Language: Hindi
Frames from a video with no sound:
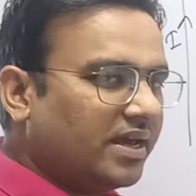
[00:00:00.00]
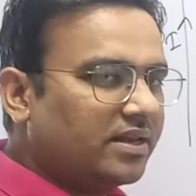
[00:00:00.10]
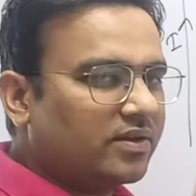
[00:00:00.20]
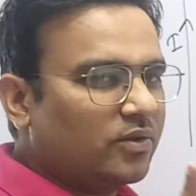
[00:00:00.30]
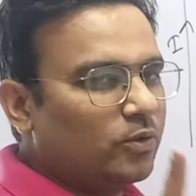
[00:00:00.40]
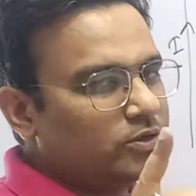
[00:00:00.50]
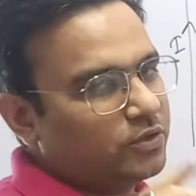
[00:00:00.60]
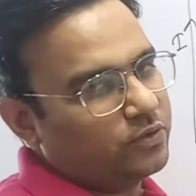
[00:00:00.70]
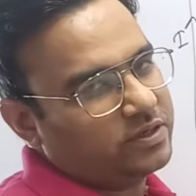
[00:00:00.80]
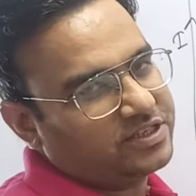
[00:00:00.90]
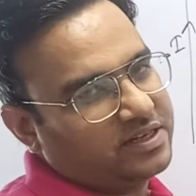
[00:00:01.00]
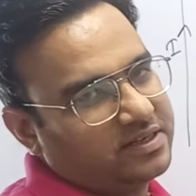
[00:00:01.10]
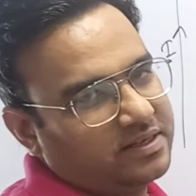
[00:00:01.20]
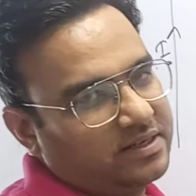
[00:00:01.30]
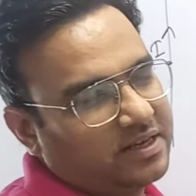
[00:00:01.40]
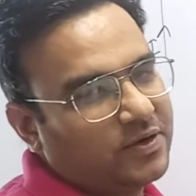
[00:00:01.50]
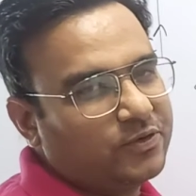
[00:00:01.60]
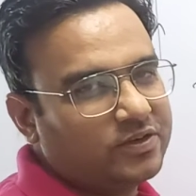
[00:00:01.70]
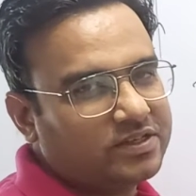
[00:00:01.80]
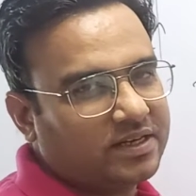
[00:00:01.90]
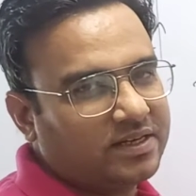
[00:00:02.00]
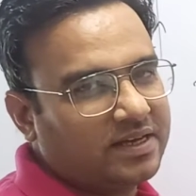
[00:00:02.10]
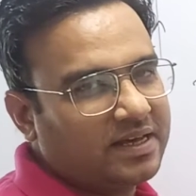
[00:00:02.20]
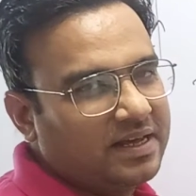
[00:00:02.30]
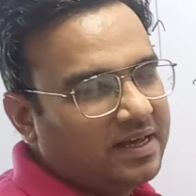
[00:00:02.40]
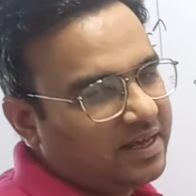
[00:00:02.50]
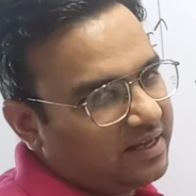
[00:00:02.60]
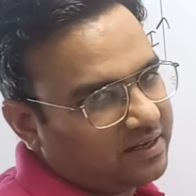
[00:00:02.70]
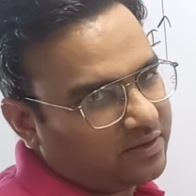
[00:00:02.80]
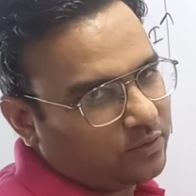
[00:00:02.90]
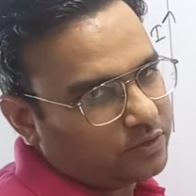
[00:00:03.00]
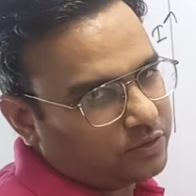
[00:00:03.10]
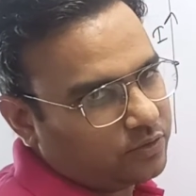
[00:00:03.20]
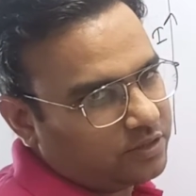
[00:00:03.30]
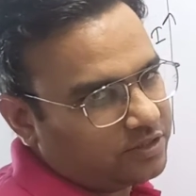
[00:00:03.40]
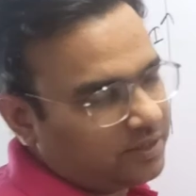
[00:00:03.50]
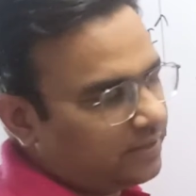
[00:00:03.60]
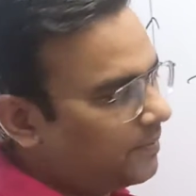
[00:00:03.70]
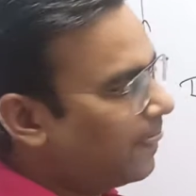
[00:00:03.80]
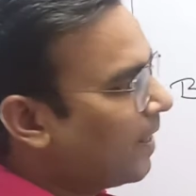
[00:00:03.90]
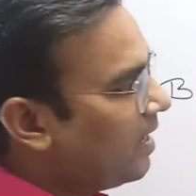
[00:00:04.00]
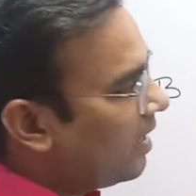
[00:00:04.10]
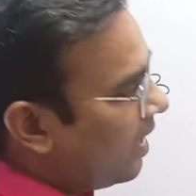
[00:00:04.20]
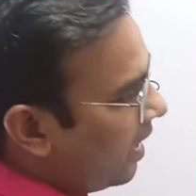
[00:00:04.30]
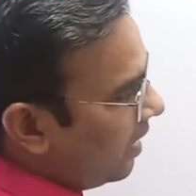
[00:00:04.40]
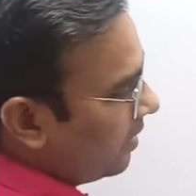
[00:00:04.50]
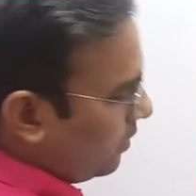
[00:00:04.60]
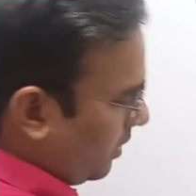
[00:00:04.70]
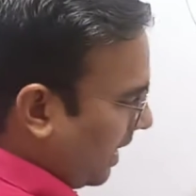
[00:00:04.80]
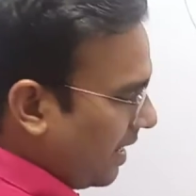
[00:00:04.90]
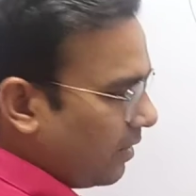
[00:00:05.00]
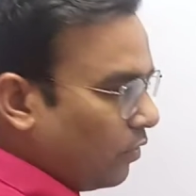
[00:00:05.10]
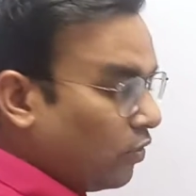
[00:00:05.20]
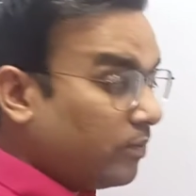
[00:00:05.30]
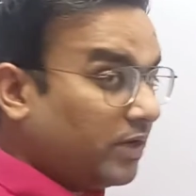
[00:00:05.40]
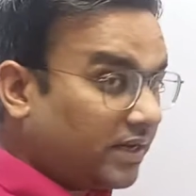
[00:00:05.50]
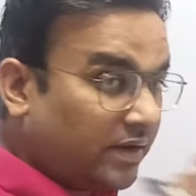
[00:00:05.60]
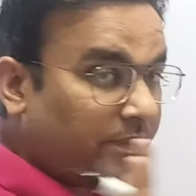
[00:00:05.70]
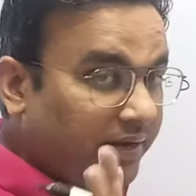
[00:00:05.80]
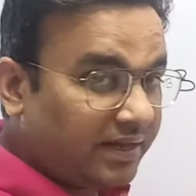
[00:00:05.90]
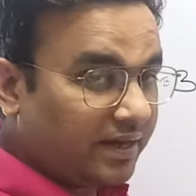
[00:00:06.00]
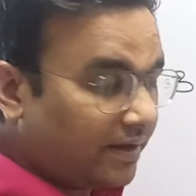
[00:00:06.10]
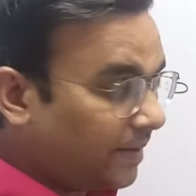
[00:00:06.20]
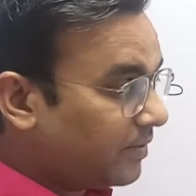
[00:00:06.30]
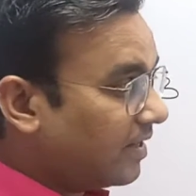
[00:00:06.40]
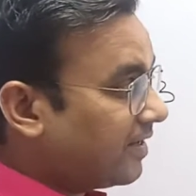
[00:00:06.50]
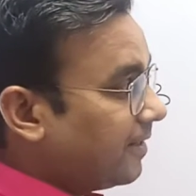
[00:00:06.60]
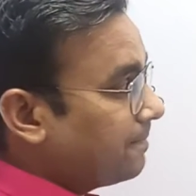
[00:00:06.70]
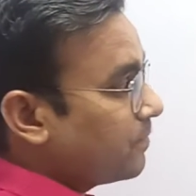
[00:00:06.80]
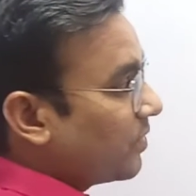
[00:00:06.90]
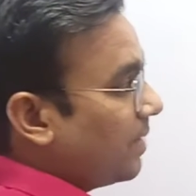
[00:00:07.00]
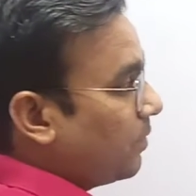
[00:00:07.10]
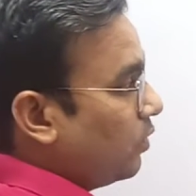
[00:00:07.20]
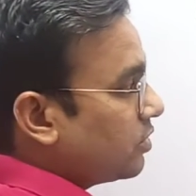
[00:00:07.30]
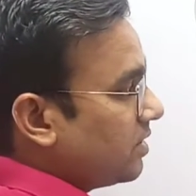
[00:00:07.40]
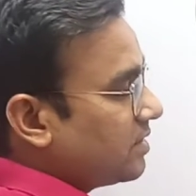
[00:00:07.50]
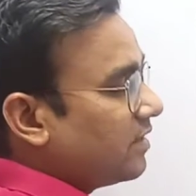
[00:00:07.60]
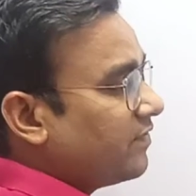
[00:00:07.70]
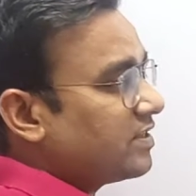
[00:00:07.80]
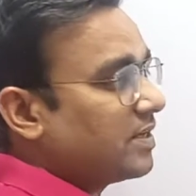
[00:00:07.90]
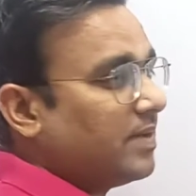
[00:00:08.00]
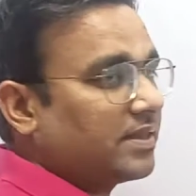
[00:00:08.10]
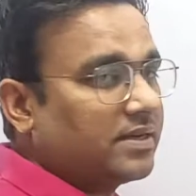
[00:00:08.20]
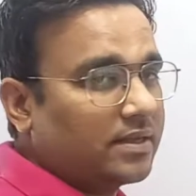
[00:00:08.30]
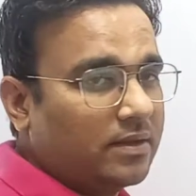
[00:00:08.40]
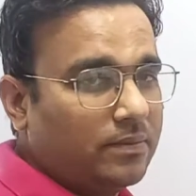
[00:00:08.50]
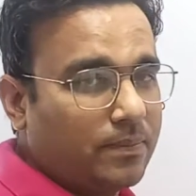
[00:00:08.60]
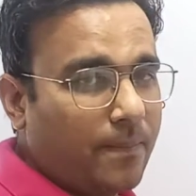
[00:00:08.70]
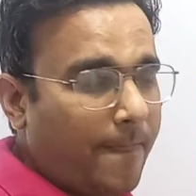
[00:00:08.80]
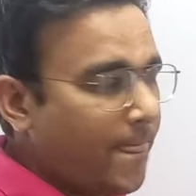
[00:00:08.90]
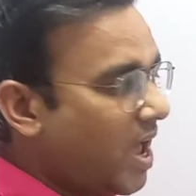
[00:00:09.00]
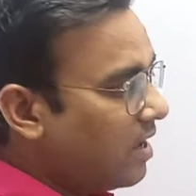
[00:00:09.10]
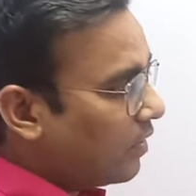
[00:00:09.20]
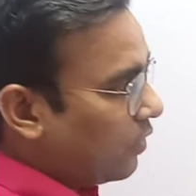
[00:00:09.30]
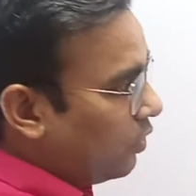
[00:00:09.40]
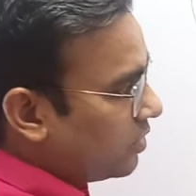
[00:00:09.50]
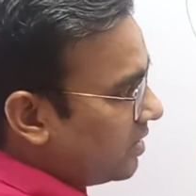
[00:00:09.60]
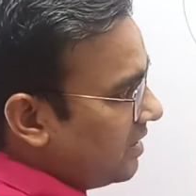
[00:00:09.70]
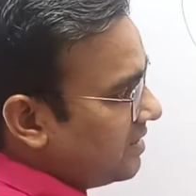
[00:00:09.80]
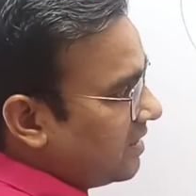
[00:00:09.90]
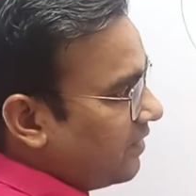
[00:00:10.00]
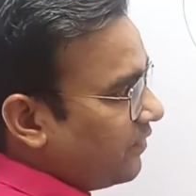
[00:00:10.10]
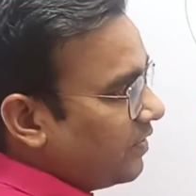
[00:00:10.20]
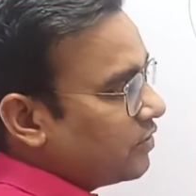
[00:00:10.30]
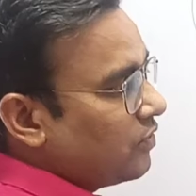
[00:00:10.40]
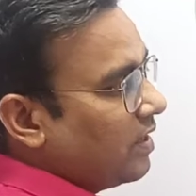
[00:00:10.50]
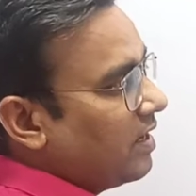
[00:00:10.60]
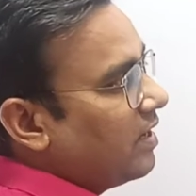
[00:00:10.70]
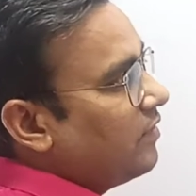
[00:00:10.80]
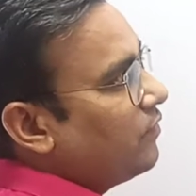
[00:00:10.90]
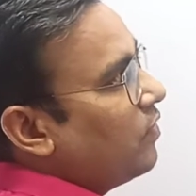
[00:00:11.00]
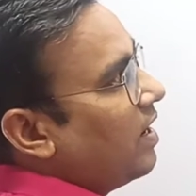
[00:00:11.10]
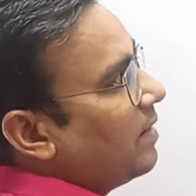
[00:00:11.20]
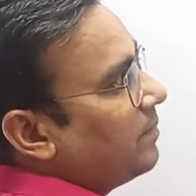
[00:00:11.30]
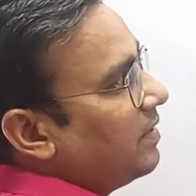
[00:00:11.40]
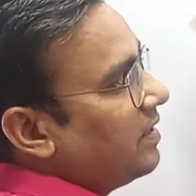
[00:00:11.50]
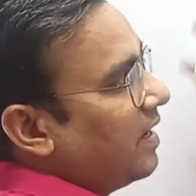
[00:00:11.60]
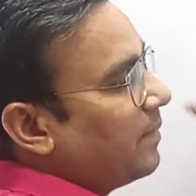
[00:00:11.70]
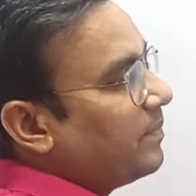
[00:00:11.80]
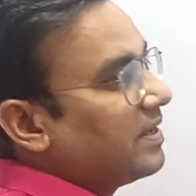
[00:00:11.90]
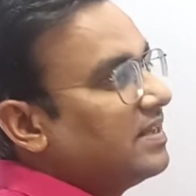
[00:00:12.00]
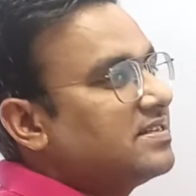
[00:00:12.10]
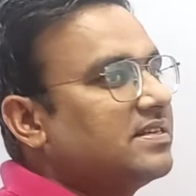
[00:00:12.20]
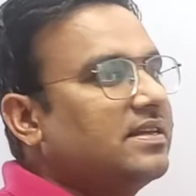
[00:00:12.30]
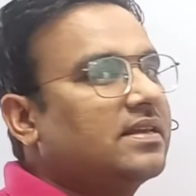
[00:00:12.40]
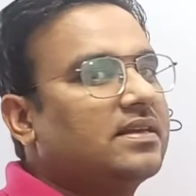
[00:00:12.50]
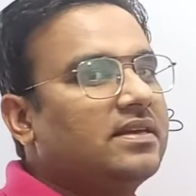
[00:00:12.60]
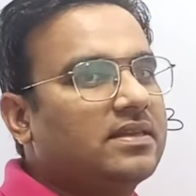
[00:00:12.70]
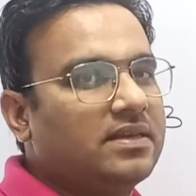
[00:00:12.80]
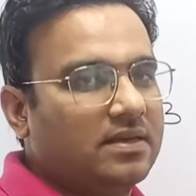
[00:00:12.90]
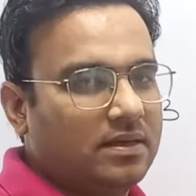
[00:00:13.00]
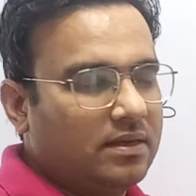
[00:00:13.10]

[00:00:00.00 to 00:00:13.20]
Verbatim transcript: एनक्लोज होनी चाहिए क्या होनी चाहिए एनक्लोज होनी चाहिए क्या है और डिटेल पढ़ेंगे अभी देखिए अब गौशियन सरफेस की बात करता हूँ गौशियन सरफेस जो है वो आपने यहाँ पे कंसिडर की थी